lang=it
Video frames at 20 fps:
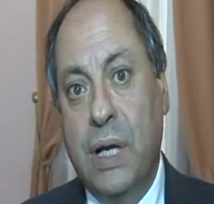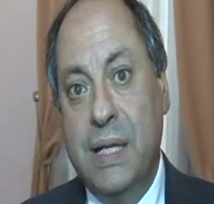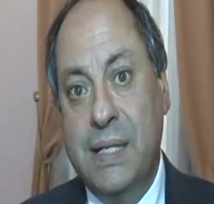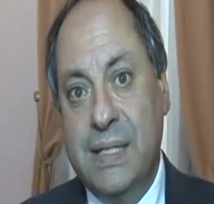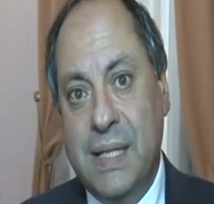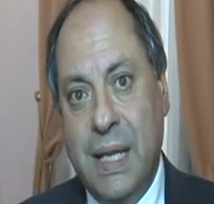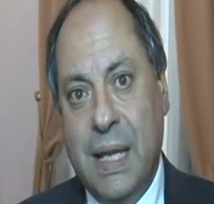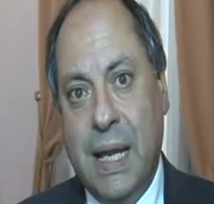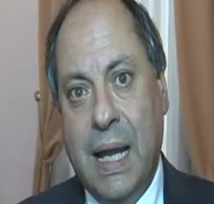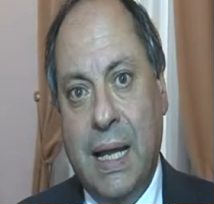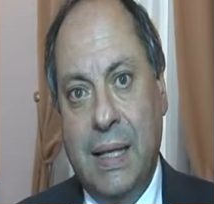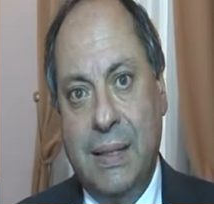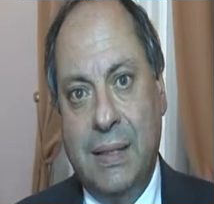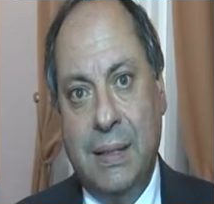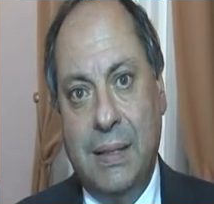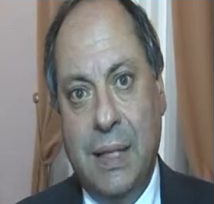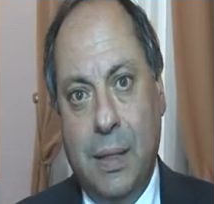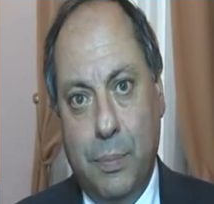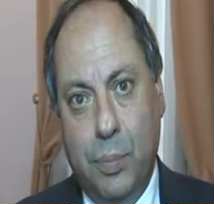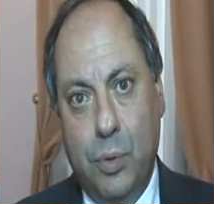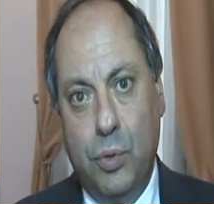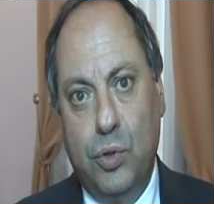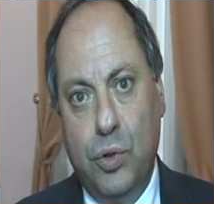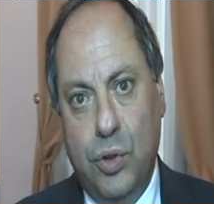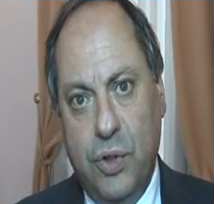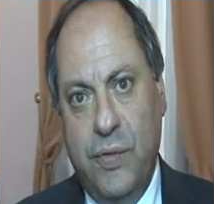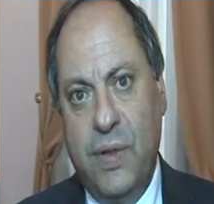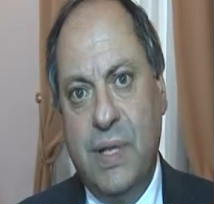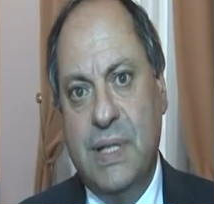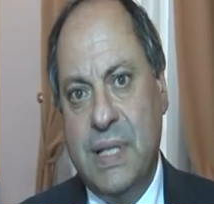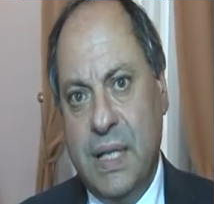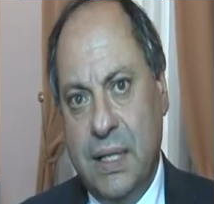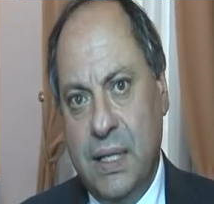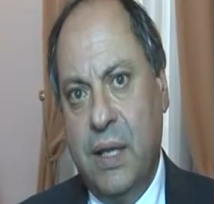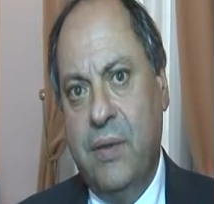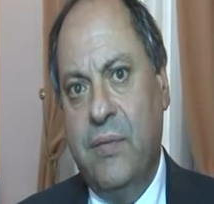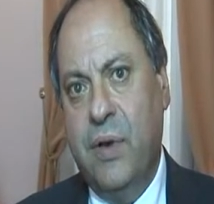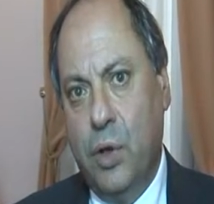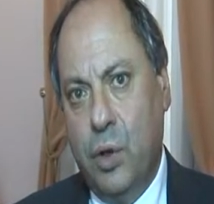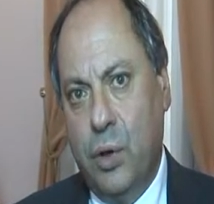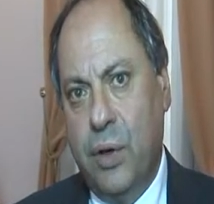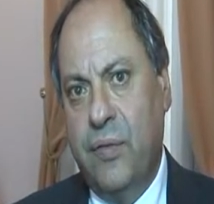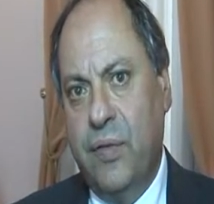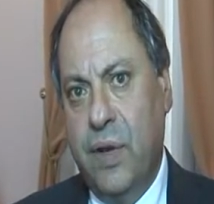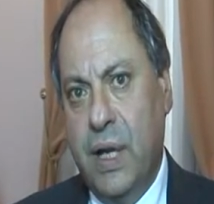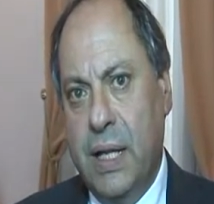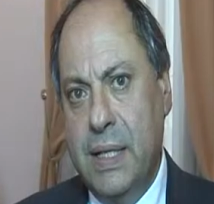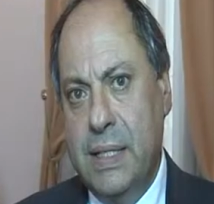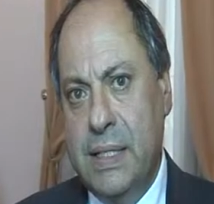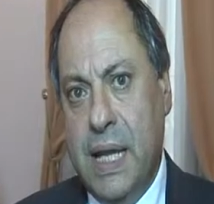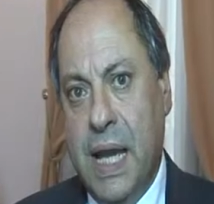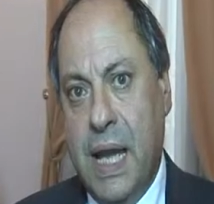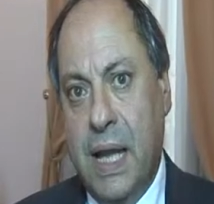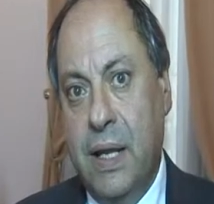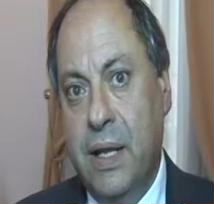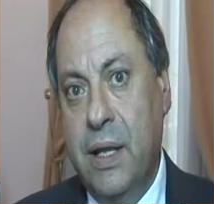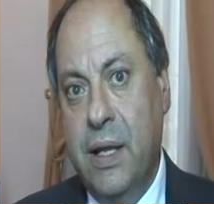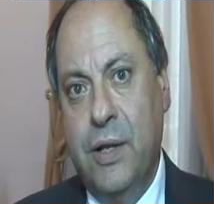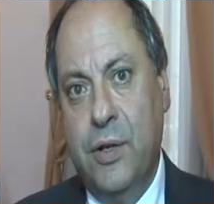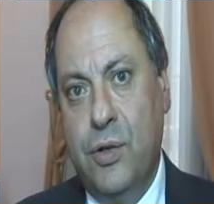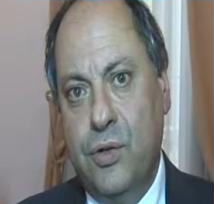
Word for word: risicate dal punto di vista dei valori finanziari,